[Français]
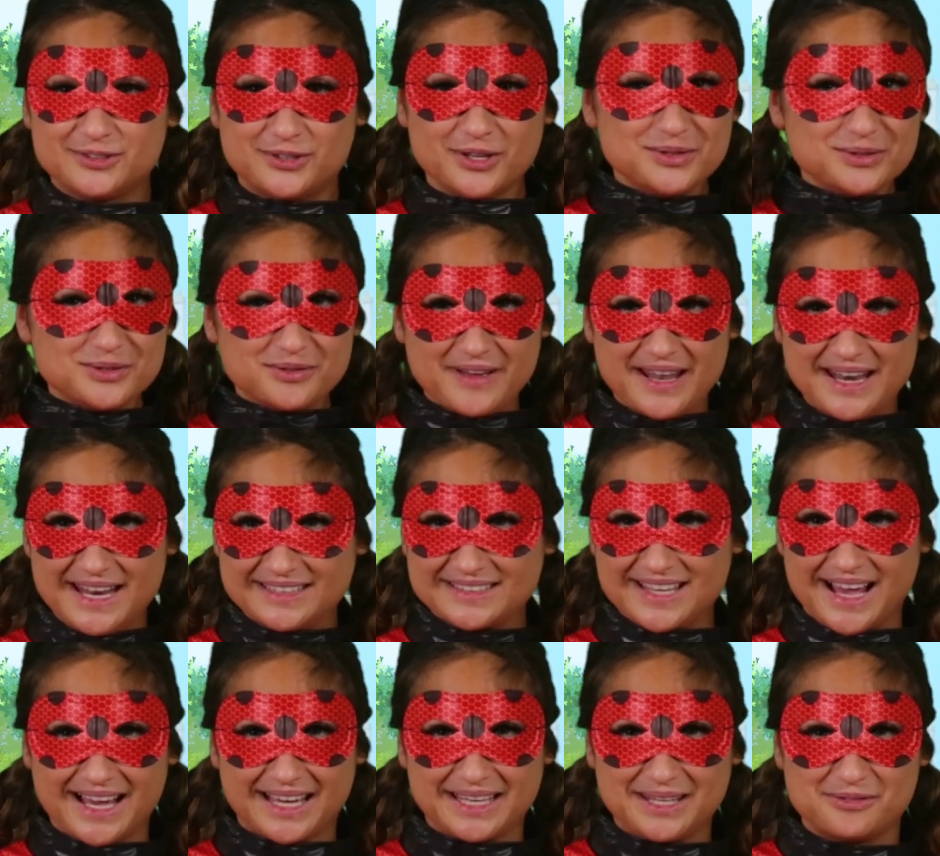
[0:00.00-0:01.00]
de nouvelles
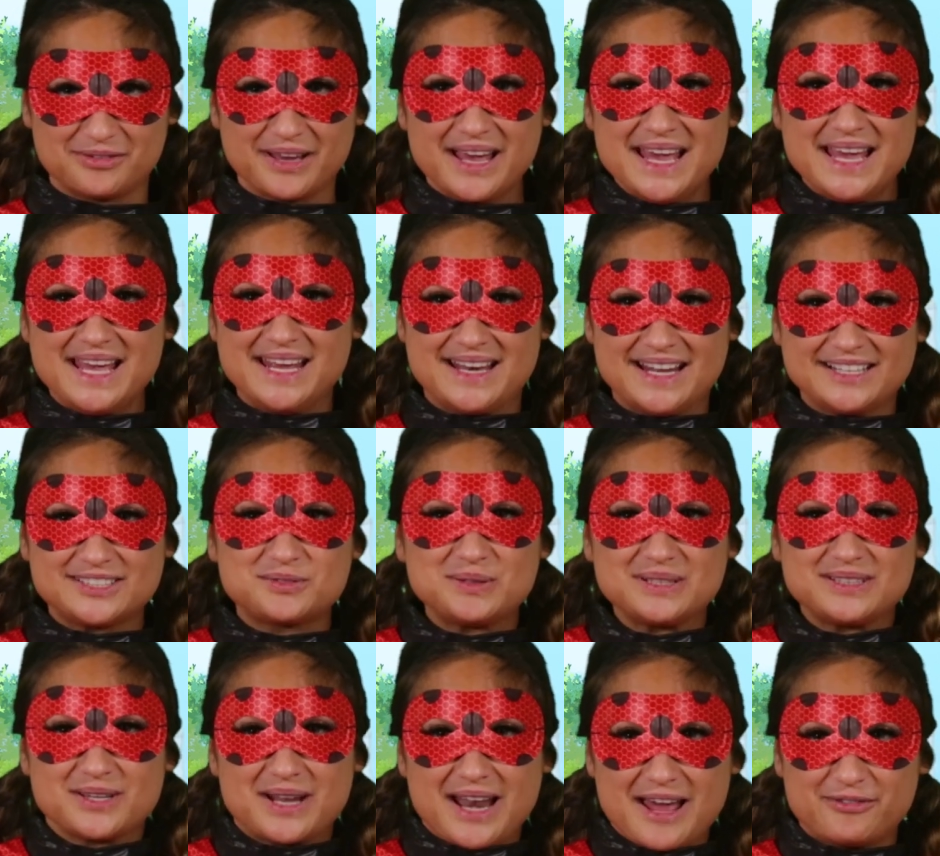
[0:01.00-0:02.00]
lettres arrivent et la
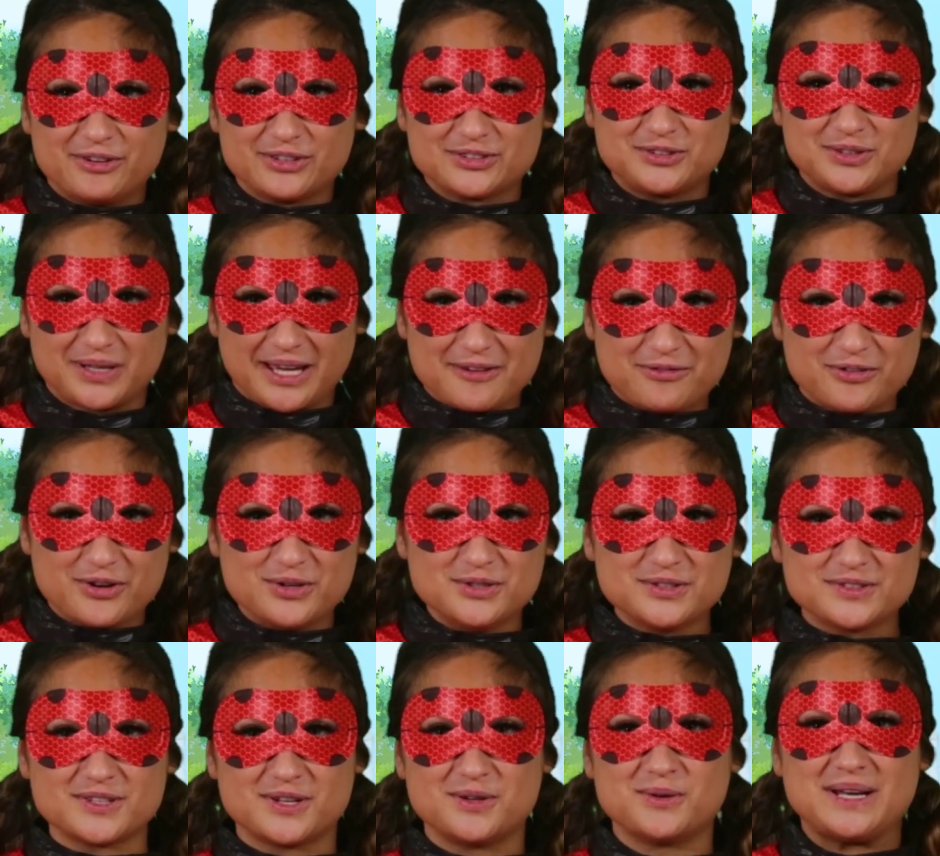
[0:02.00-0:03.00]
suite de l'aventure
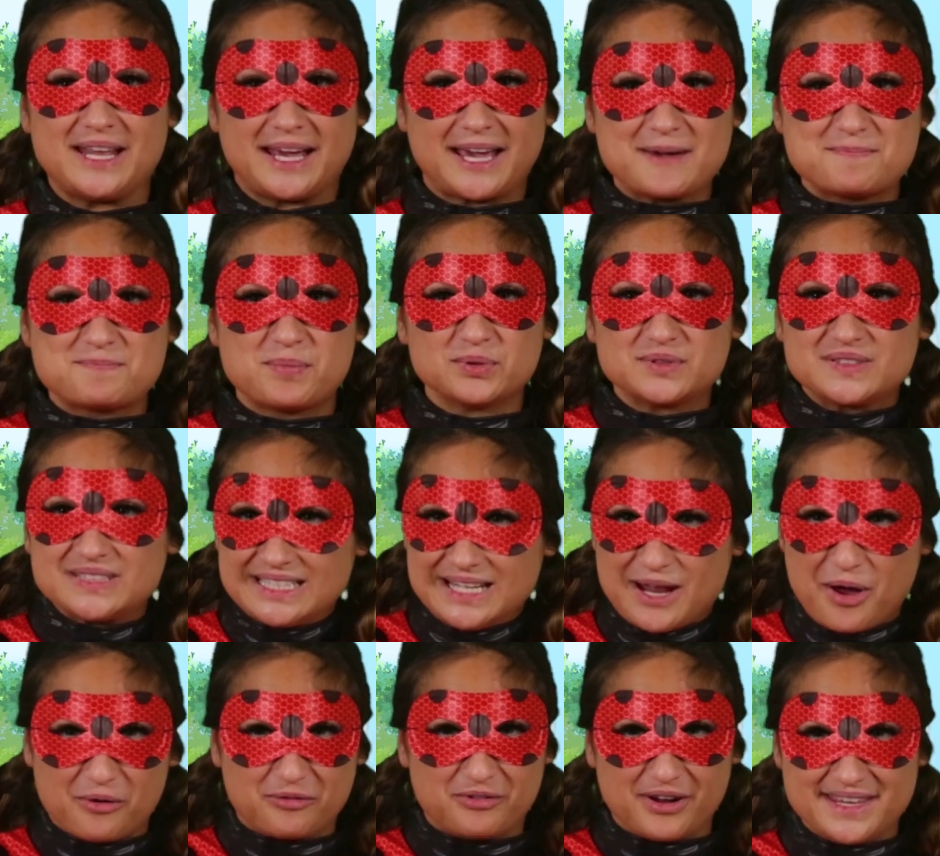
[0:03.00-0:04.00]
évolue selon les réponses
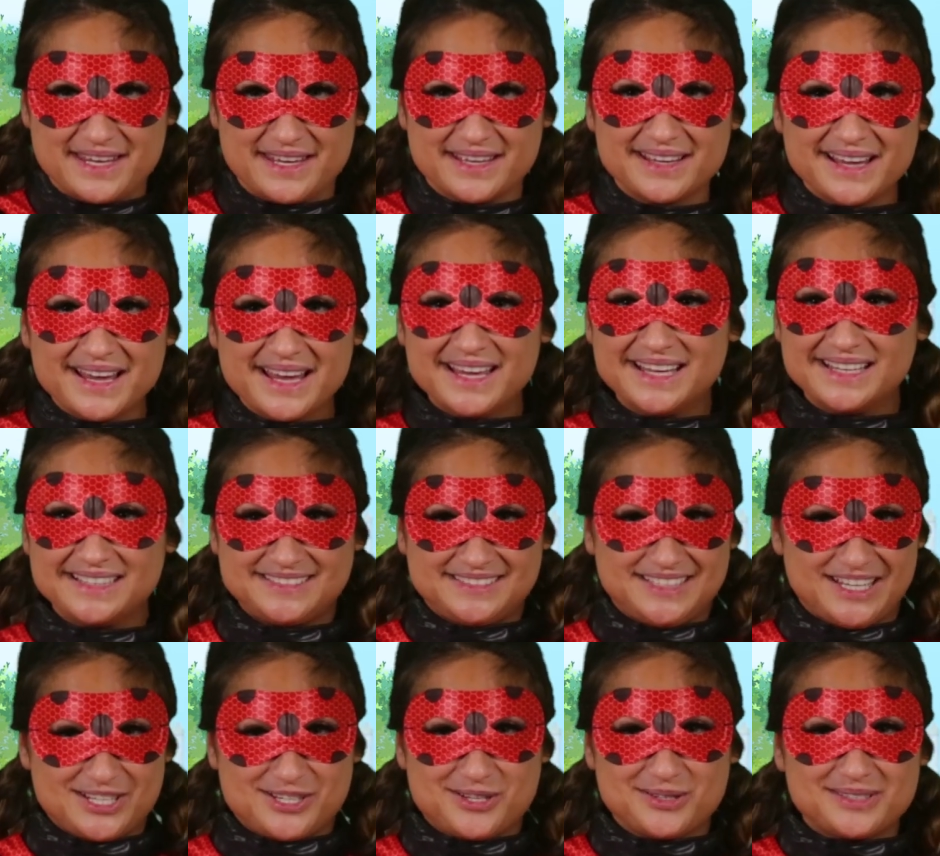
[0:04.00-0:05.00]
qu'il a envoyées.
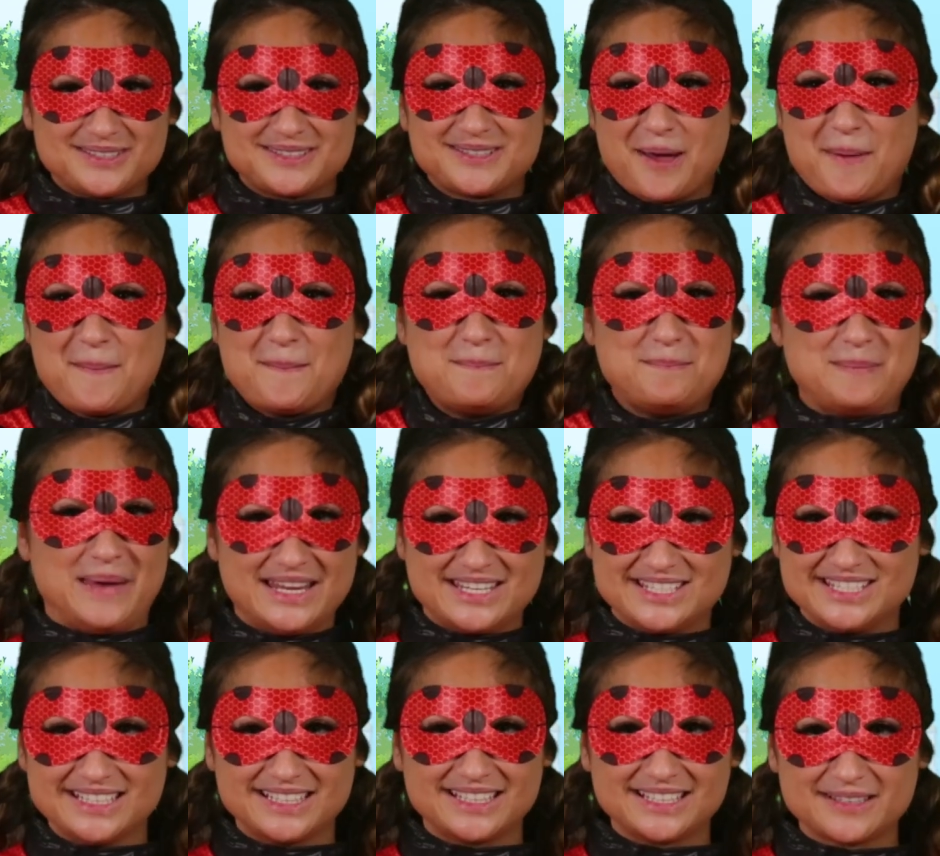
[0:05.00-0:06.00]
C'est juste
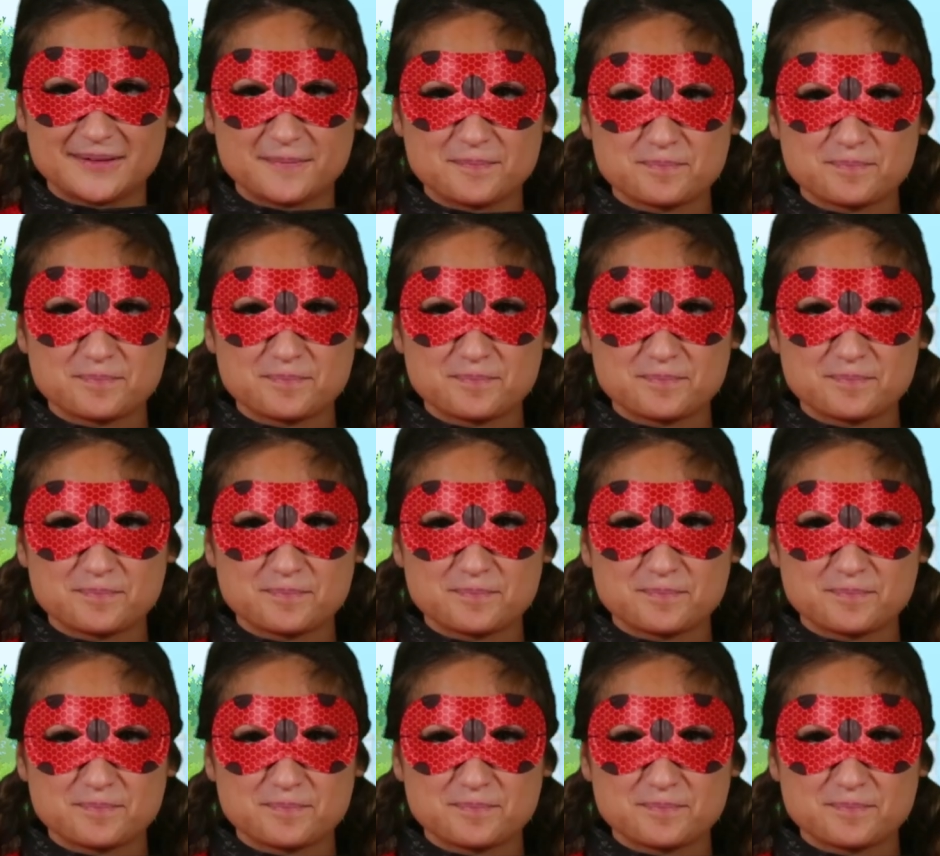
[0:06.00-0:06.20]
magique.